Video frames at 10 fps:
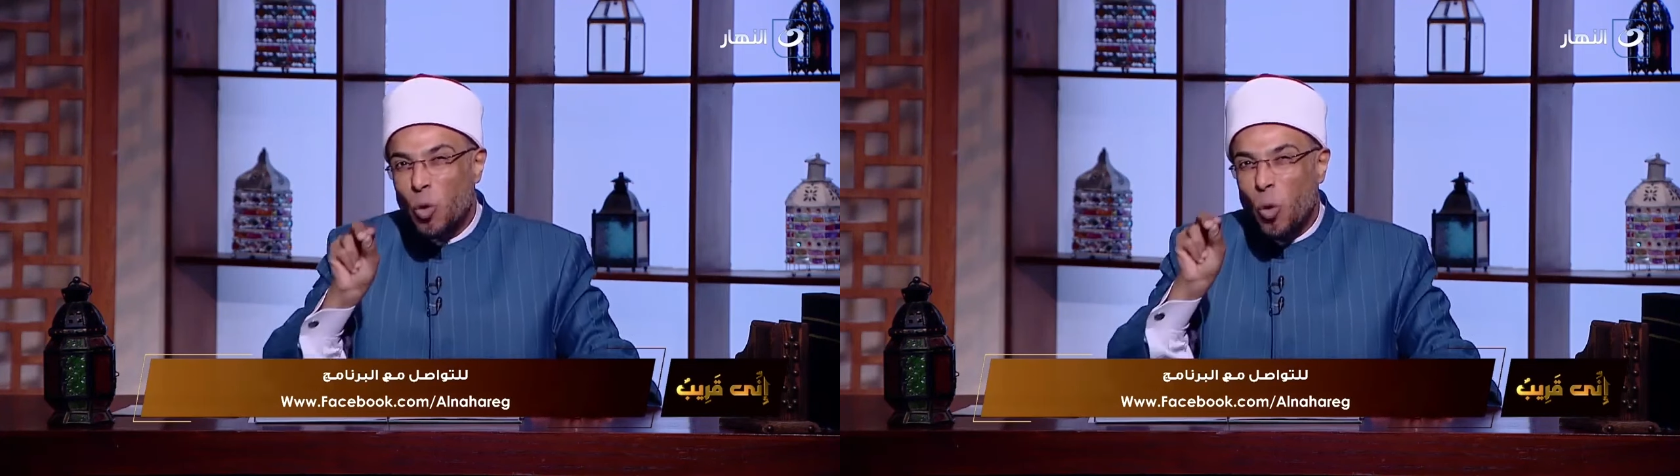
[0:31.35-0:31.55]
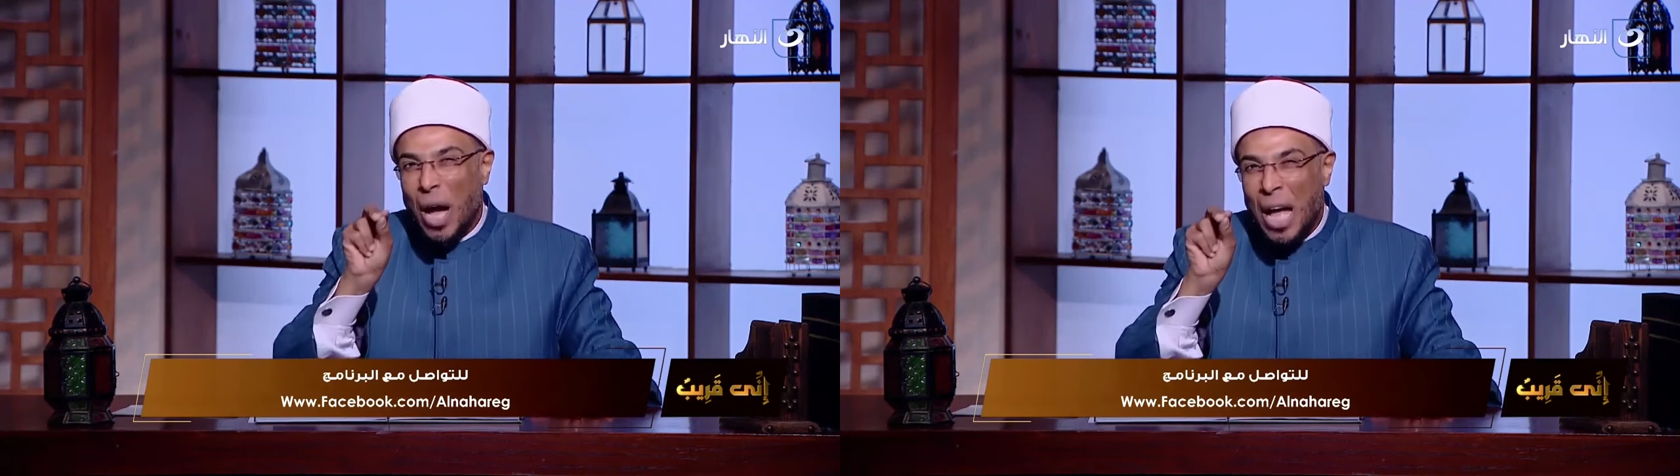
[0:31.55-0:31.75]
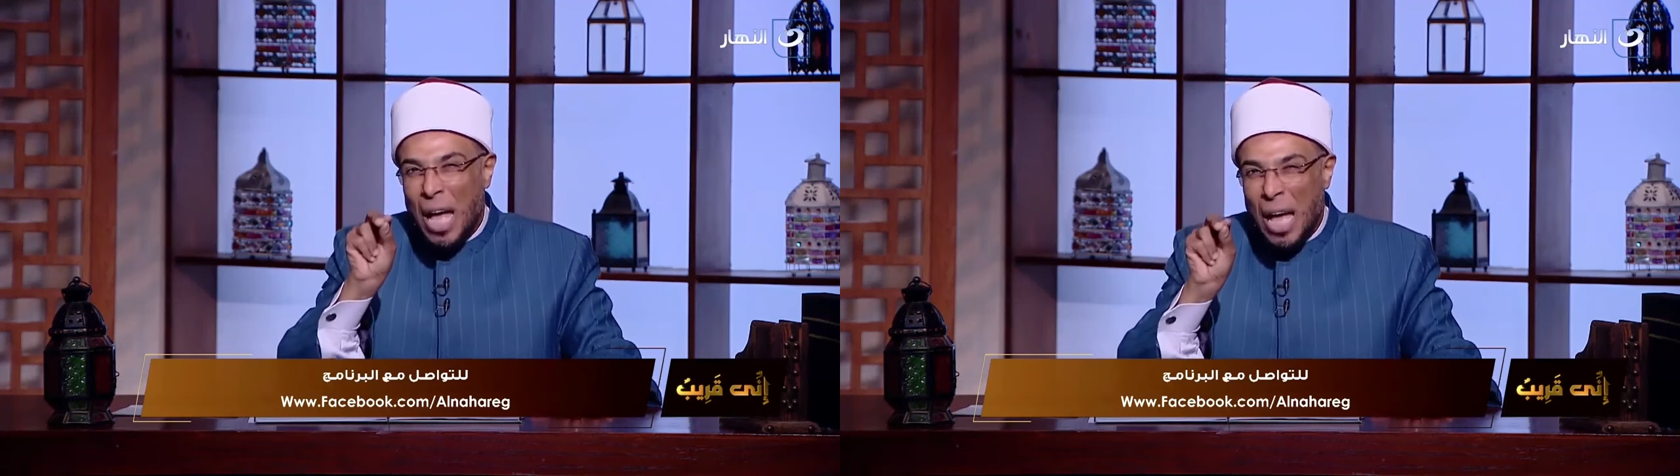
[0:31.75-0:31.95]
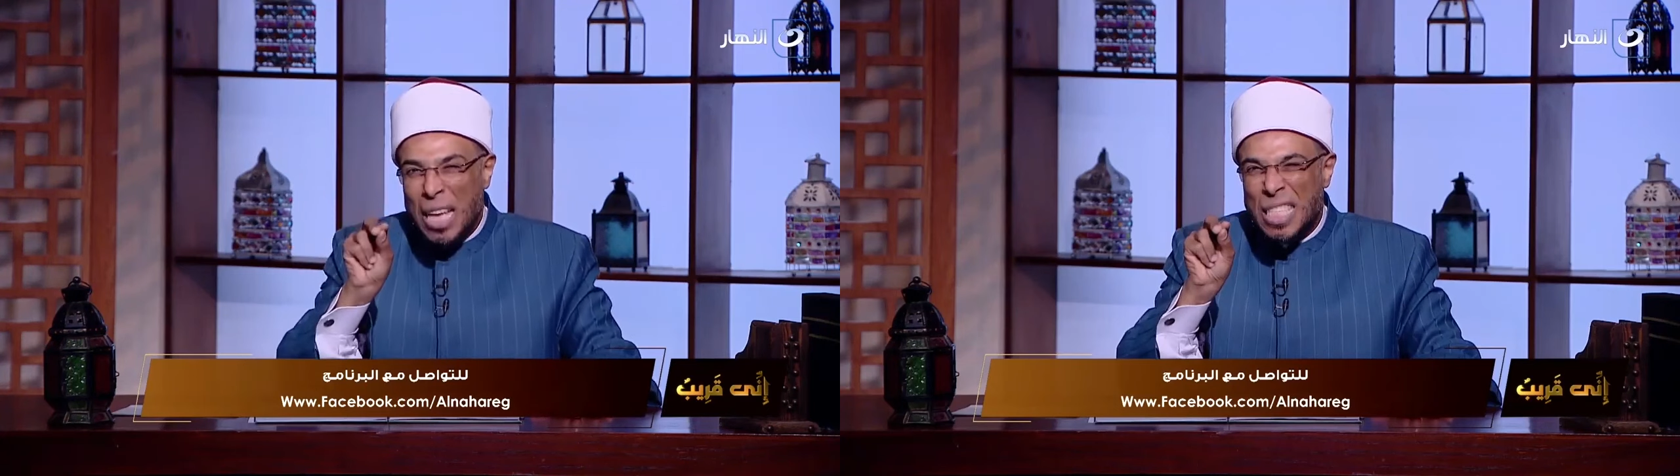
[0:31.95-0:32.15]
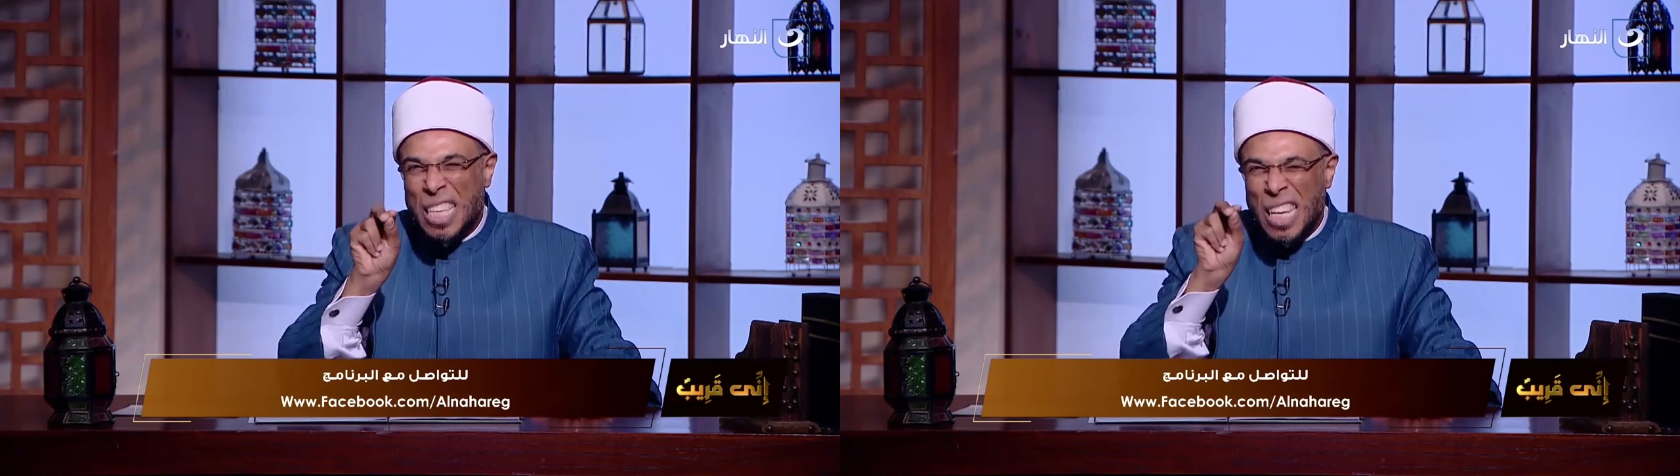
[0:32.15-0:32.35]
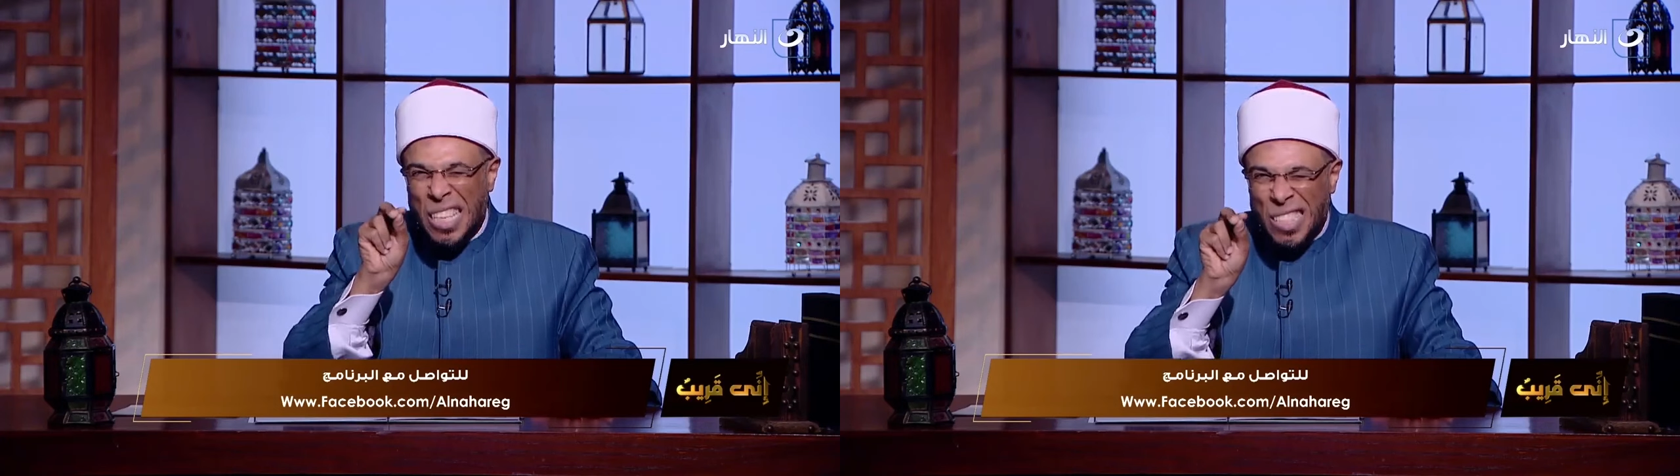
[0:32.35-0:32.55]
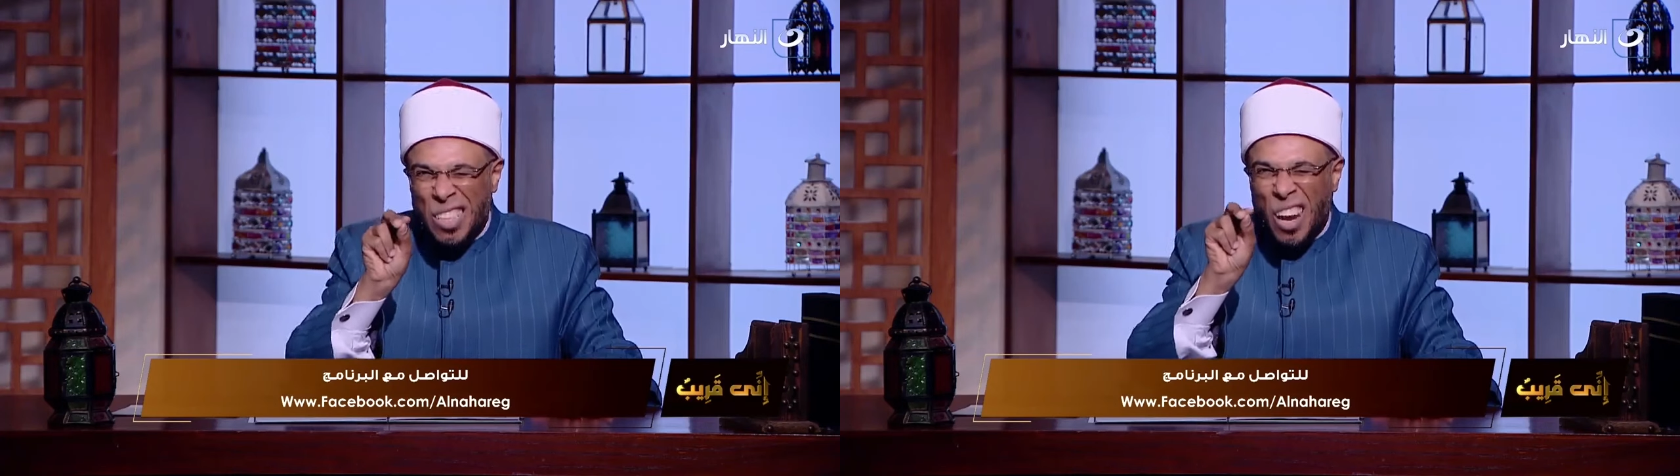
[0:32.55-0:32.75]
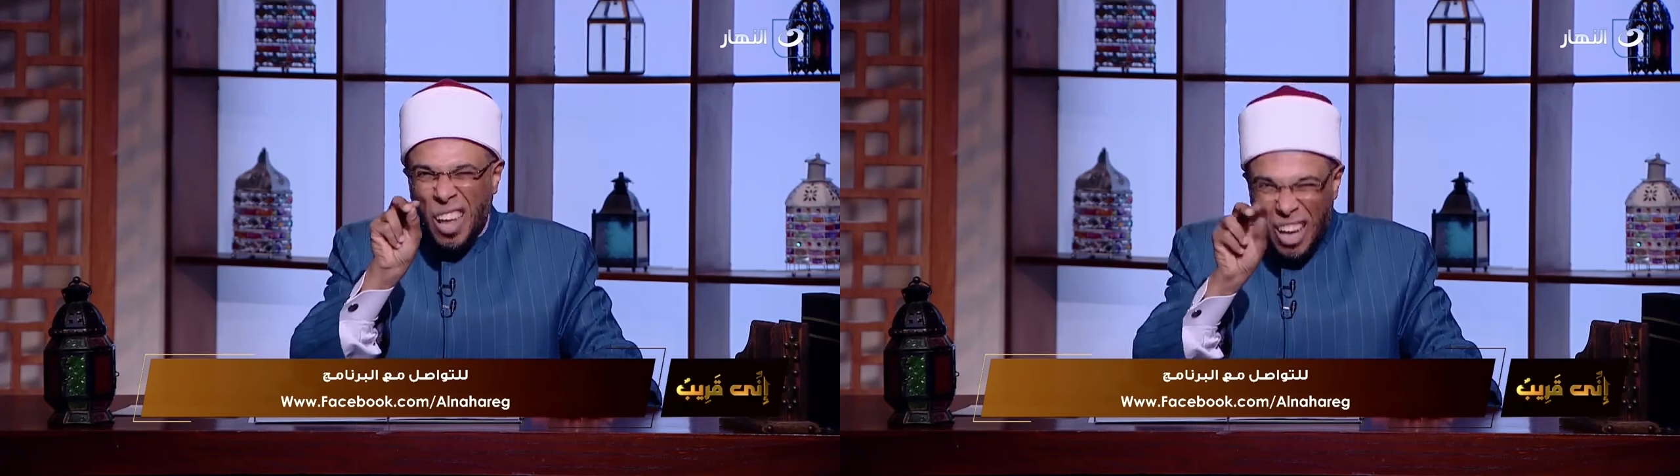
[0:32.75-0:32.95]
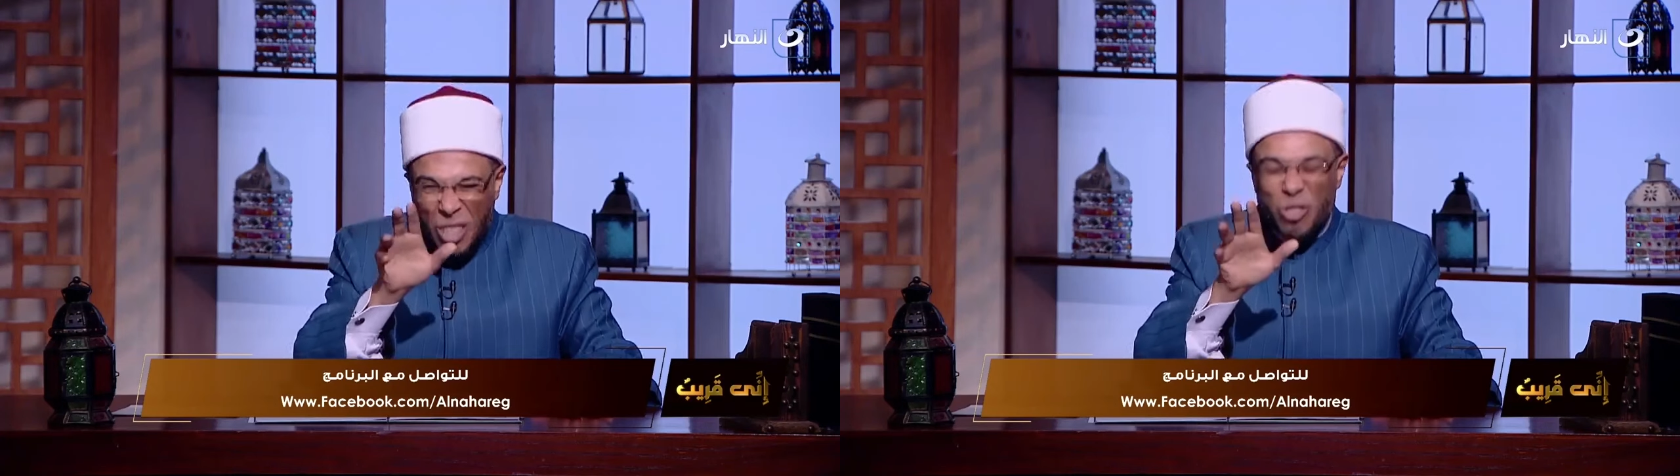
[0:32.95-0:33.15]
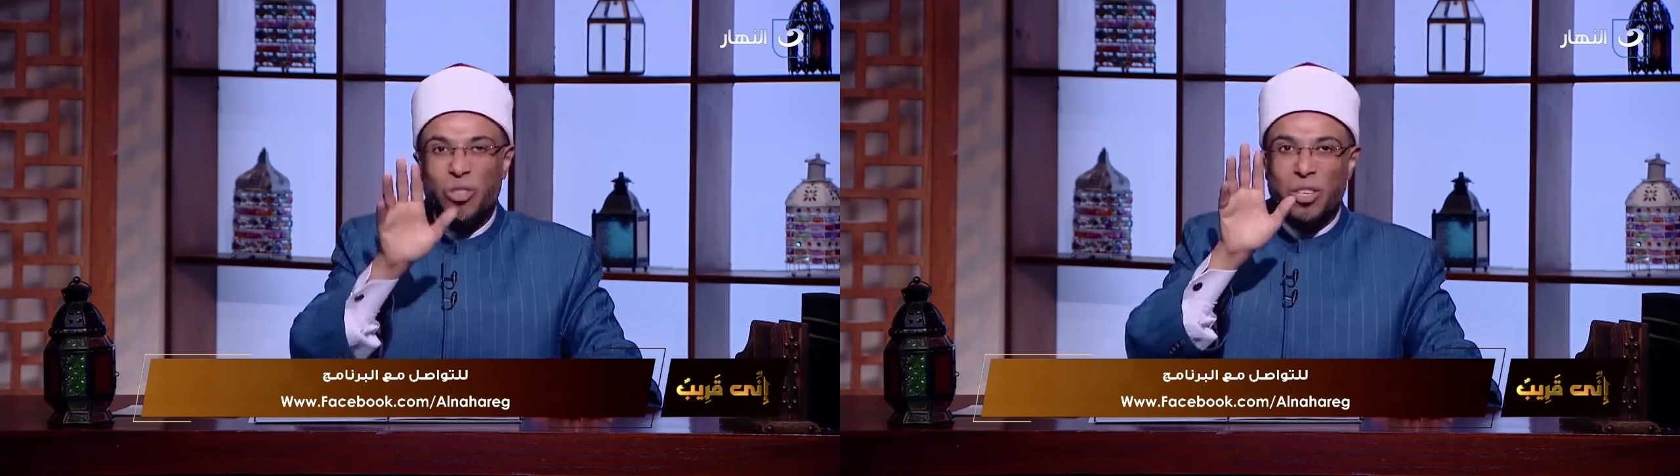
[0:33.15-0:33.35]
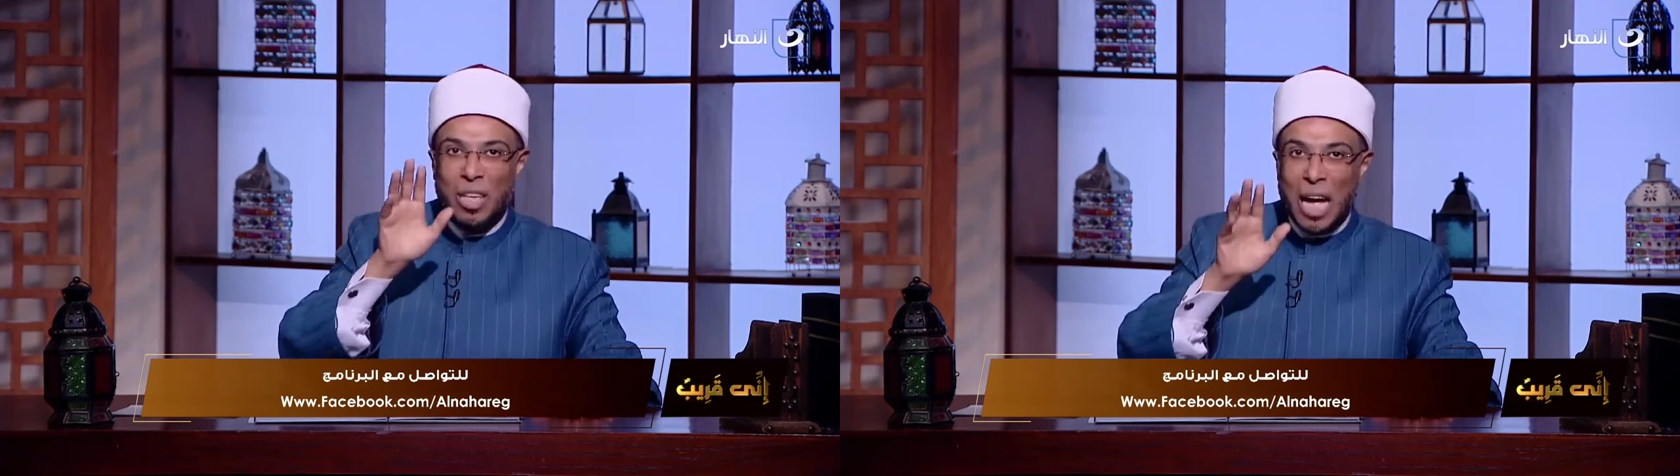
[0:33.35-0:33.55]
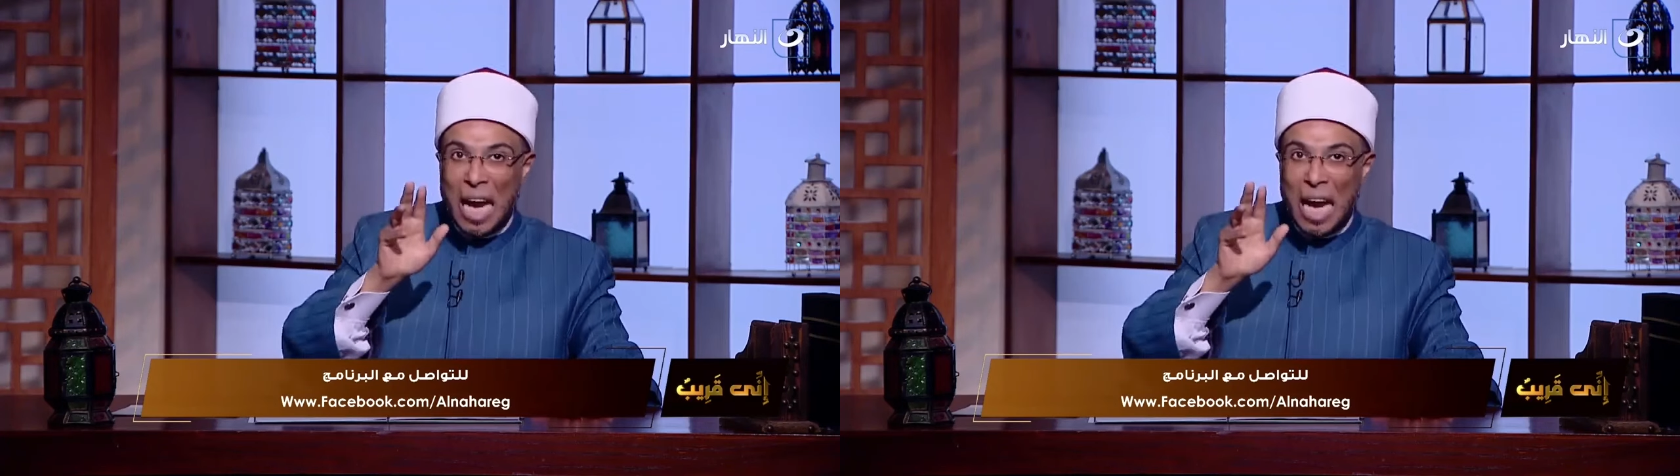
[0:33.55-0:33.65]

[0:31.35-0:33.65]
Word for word: دعاء سيدنا الخضر